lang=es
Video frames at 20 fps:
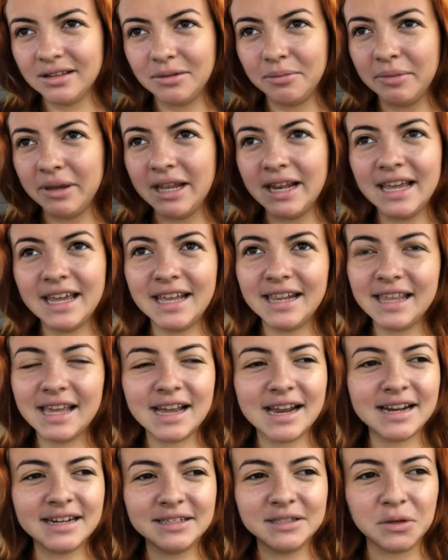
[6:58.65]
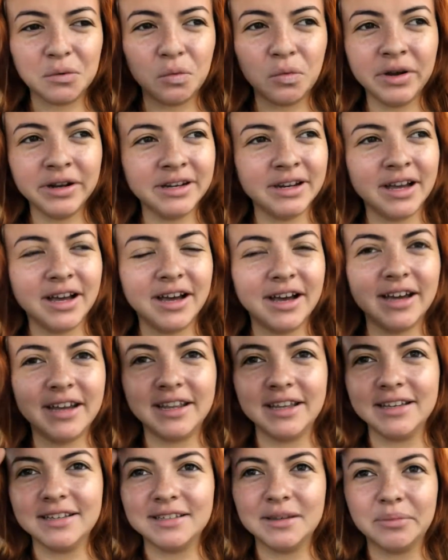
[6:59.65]
millennials en whatnot
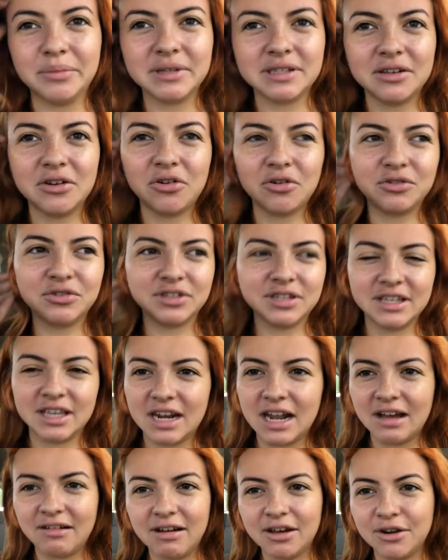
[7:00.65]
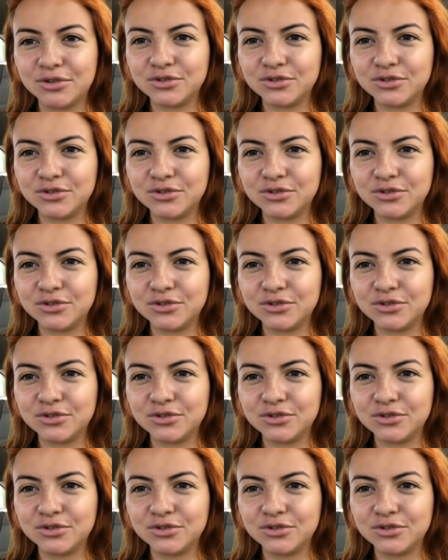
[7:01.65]
y siempre se nos consideraba a